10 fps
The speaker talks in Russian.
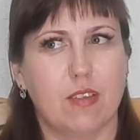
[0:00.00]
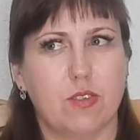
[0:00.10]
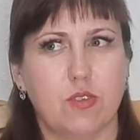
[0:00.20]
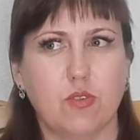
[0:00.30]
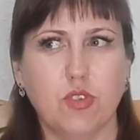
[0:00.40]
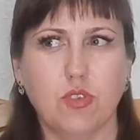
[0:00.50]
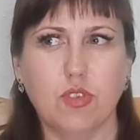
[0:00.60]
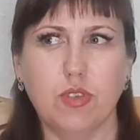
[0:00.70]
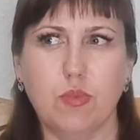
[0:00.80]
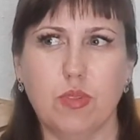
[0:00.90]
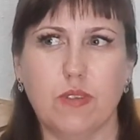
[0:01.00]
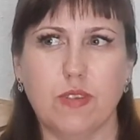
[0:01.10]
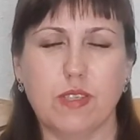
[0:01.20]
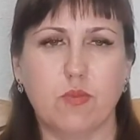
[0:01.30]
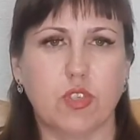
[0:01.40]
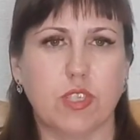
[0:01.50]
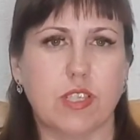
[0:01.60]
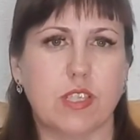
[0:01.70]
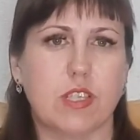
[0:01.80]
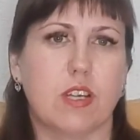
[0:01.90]
не то, что не было
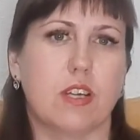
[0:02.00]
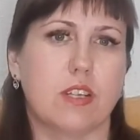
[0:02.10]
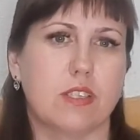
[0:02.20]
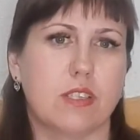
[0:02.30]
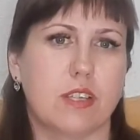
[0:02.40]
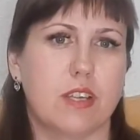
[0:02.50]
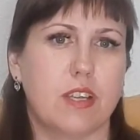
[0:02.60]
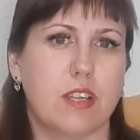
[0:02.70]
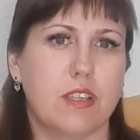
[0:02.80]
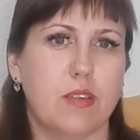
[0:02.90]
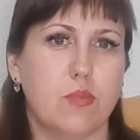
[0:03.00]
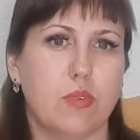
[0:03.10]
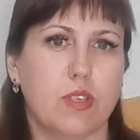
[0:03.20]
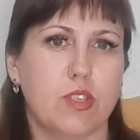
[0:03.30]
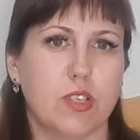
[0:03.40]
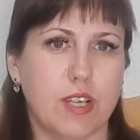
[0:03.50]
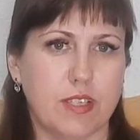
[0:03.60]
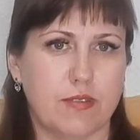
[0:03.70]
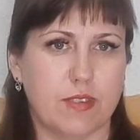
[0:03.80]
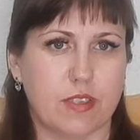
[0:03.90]
возможности, а скорее не было
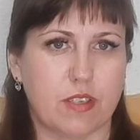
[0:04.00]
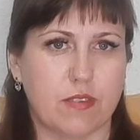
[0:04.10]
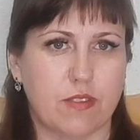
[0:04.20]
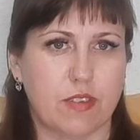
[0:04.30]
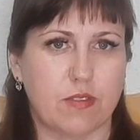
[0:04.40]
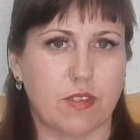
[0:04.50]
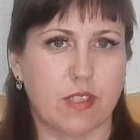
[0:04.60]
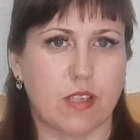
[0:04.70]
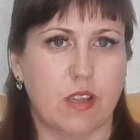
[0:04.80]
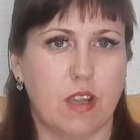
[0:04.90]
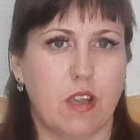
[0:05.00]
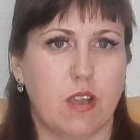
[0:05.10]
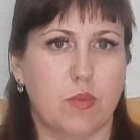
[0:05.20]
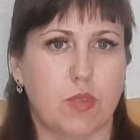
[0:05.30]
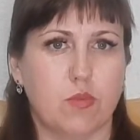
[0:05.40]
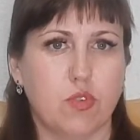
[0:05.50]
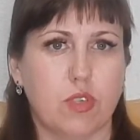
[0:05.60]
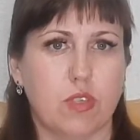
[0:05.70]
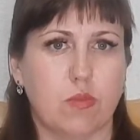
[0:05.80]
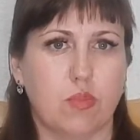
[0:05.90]
желания фотографироваться. Потому
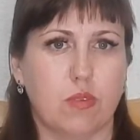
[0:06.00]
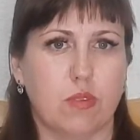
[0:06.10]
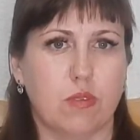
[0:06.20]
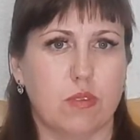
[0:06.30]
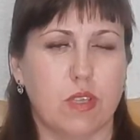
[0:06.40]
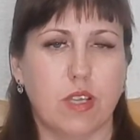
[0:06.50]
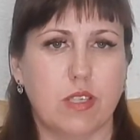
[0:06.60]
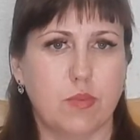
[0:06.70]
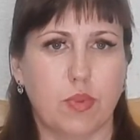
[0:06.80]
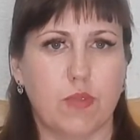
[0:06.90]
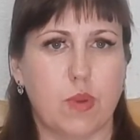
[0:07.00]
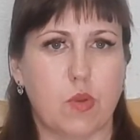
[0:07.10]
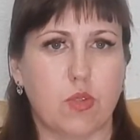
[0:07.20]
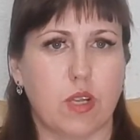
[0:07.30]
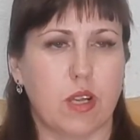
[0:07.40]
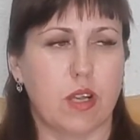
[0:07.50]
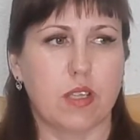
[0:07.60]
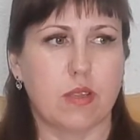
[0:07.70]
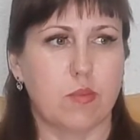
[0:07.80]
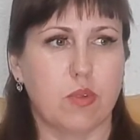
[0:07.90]
что это был не один подбородок, а
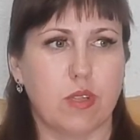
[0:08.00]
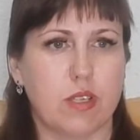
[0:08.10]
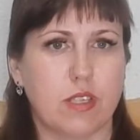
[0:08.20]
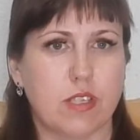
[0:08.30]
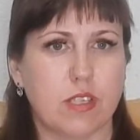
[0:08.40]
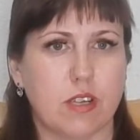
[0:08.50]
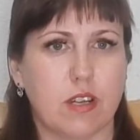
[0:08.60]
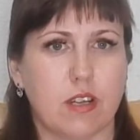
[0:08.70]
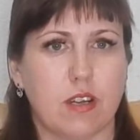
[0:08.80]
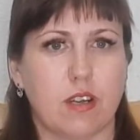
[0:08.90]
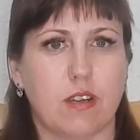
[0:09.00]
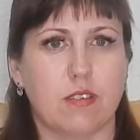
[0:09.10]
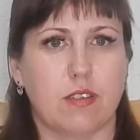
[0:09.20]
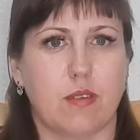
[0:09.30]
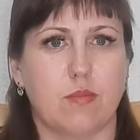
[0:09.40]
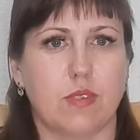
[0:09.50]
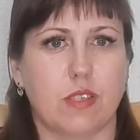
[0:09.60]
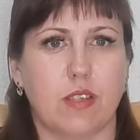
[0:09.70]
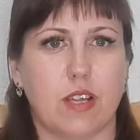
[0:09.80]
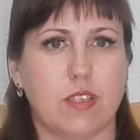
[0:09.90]
их там было несколько, там
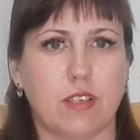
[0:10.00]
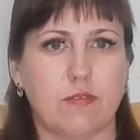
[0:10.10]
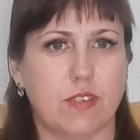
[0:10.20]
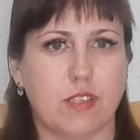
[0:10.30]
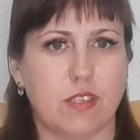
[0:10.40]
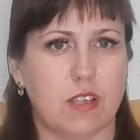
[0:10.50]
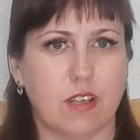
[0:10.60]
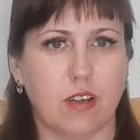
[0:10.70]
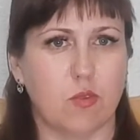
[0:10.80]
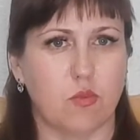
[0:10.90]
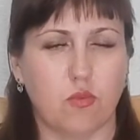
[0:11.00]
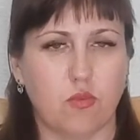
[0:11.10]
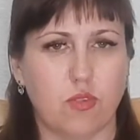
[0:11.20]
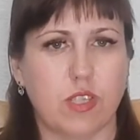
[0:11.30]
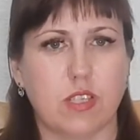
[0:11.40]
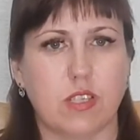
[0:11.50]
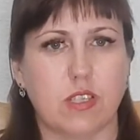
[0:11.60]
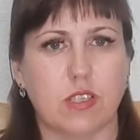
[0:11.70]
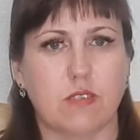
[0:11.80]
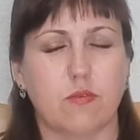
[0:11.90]
складок везде, как у
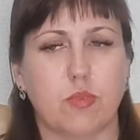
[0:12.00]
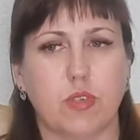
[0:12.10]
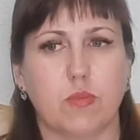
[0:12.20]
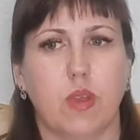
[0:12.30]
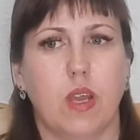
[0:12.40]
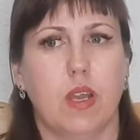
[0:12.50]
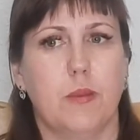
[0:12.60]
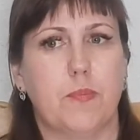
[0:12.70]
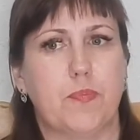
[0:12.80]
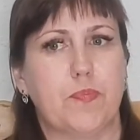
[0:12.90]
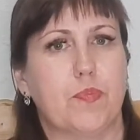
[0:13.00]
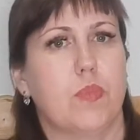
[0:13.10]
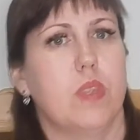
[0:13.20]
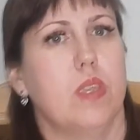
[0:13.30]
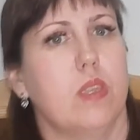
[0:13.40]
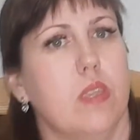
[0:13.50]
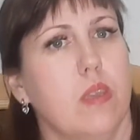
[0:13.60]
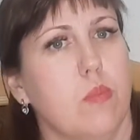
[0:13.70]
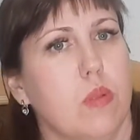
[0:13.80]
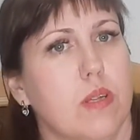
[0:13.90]
гусеницы. В общем,
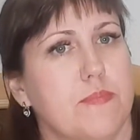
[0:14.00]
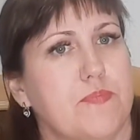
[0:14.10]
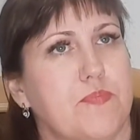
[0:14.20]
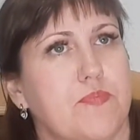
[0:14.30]
не было,